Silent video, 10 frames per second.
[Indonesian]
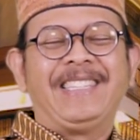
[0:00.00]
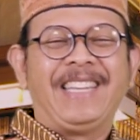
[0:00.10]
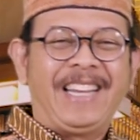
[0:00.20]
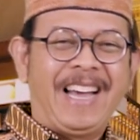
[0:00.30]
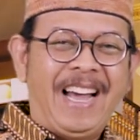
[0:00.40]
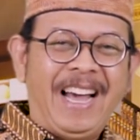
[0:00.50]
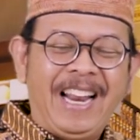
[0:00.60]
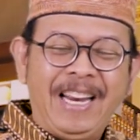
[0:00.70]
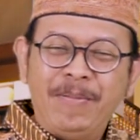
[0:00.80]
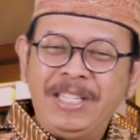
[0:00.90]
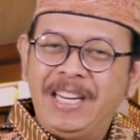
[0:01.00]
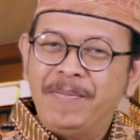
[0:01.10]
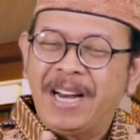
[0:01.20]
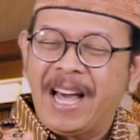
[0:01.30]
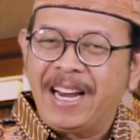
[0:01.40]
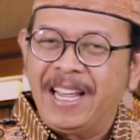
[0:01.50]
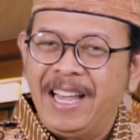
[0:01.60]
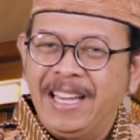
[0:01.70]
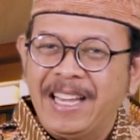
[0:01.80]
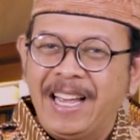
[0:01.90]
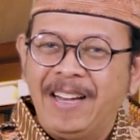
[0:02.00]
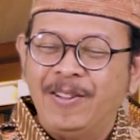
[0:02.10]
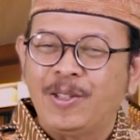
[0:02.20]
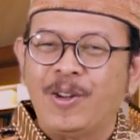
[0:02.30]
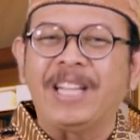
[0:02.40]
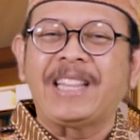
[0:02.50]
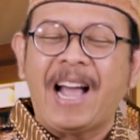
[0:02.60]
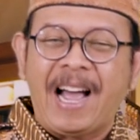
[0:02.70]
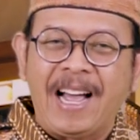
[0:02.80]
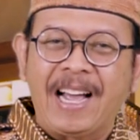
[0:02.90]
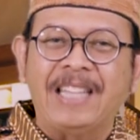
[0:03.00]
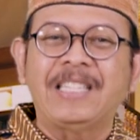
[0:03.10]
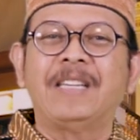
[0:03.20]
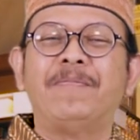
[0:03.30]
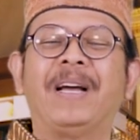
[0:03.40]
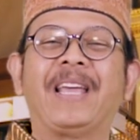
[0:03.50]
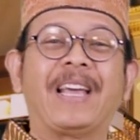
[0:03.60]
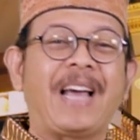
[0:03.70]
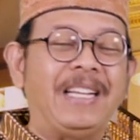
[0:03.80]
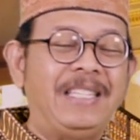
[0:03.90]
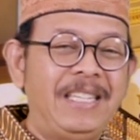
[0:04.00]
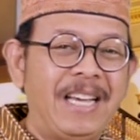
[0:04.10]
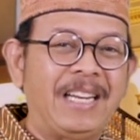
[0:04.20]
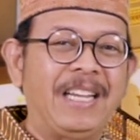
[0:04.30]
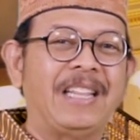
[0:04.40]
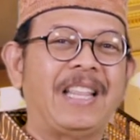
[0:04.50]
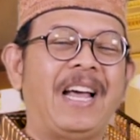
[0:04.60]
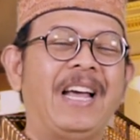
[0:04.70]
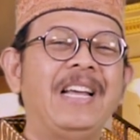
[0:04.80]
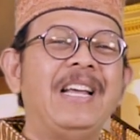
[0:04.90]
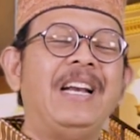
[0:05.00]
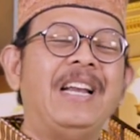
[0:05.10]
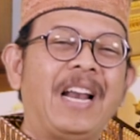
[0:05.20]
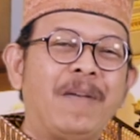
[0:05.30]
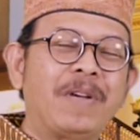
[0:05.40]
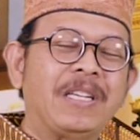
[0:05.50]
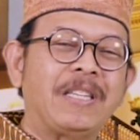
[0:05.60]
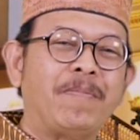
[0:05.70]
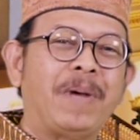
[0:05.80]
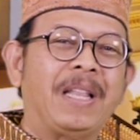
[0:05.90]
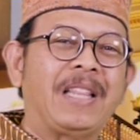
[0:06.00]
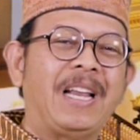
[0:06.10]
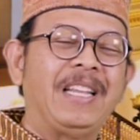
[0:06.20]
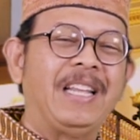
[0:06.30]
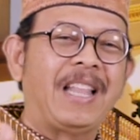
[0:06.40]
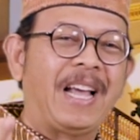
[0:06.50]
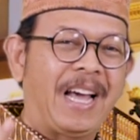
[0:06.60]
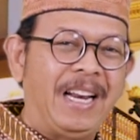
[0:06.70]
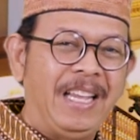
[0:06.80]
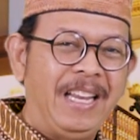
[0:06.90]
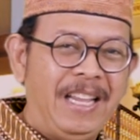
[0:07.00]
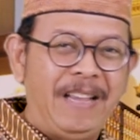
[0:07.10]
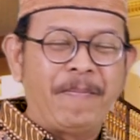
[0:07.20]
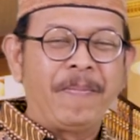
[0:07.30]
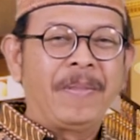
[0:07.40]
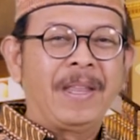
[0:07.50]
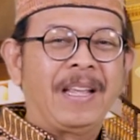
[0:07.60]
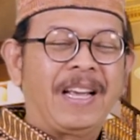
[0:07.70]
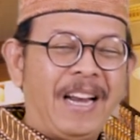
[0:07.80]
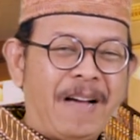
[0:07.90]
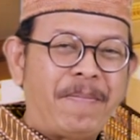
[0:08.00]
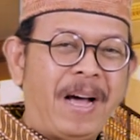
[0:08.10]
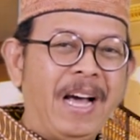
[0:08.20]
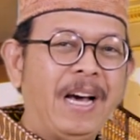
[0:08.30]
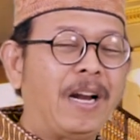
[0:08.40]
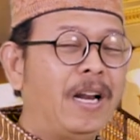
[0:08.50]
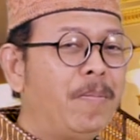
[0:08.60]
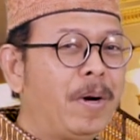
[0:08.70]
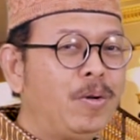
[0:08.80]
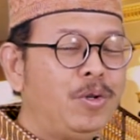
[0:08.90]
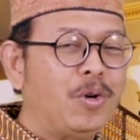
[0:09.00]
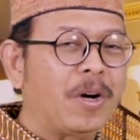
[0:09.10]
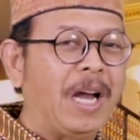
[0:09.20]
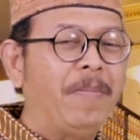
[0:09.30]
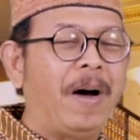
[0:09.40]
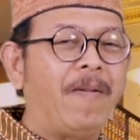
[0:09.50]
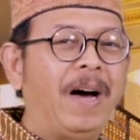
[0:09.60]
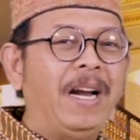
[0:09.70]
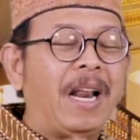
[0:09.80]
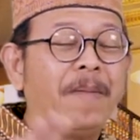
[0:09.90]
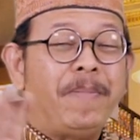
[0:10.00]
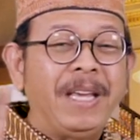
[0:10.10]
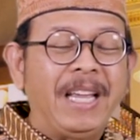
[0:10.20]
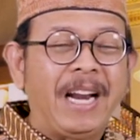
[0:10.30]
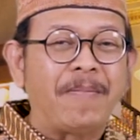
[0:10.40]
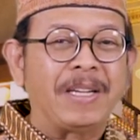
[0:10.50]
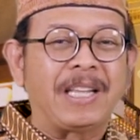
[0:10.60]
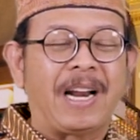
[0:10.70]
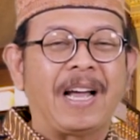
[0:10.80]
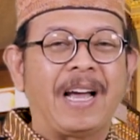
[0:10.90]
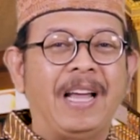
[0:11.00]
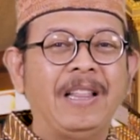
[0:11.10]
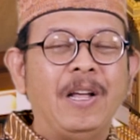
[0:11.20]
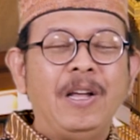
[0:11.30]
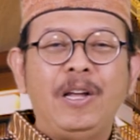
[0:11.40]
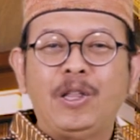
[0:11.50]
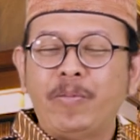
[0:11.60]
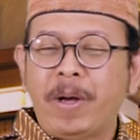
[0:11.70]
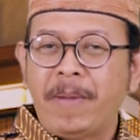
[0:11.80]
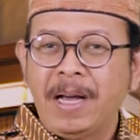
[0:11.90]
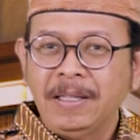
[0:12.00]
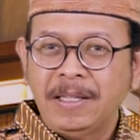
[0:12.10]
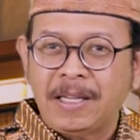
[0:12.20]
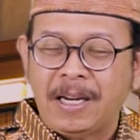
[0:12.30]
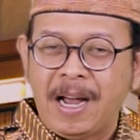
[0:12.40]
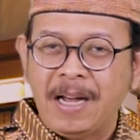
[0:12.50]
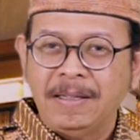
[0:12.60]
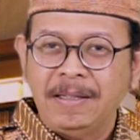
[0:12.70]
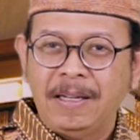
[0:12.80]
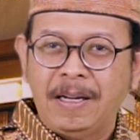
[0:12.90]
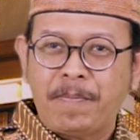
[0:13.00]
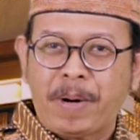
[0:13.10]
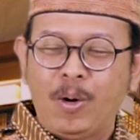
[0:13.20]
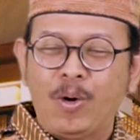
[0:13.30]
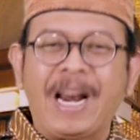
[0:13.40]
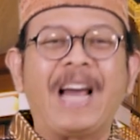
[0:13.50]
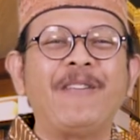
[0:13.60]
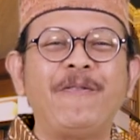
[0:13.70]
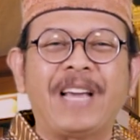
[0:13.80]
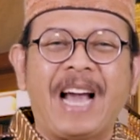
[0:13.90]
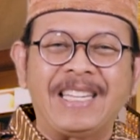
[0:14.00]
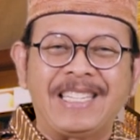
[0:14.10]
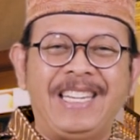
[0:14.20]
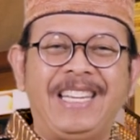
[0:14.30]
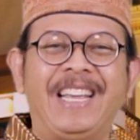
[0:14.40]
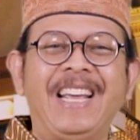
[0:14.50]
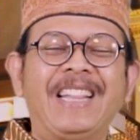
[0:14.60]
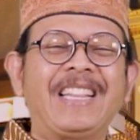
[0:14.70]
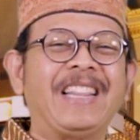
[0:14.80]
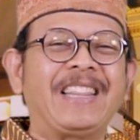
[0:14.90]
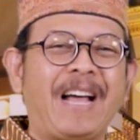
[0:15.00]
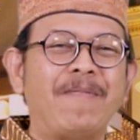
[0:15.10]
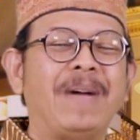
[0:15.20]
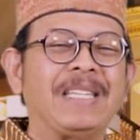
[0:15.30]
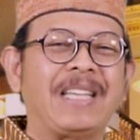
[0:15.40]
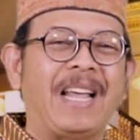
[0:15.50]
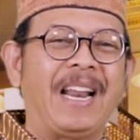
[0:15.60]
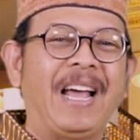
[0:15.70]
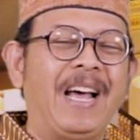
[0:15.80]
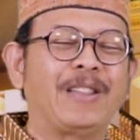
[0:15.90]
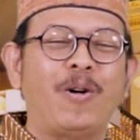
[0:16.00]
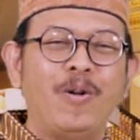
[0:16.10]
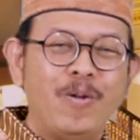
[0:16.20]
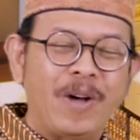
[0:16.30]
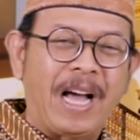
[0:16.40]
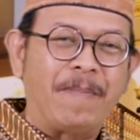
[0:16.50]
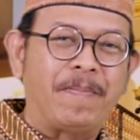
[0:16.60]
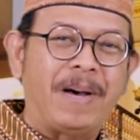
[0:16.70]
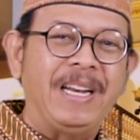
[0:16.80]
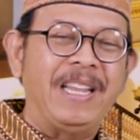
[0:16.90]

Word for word: Sehingga hal ini menjadi menarik ya untuk kita angkat sebagai kajian kita dalam kesempatan kita kali ini. Kenapa? Karena ini menunjukkan bahwa dalam pikiran masyarakat itu memang sedang e, perlu klarifikasi tentang masalah atau ungkapan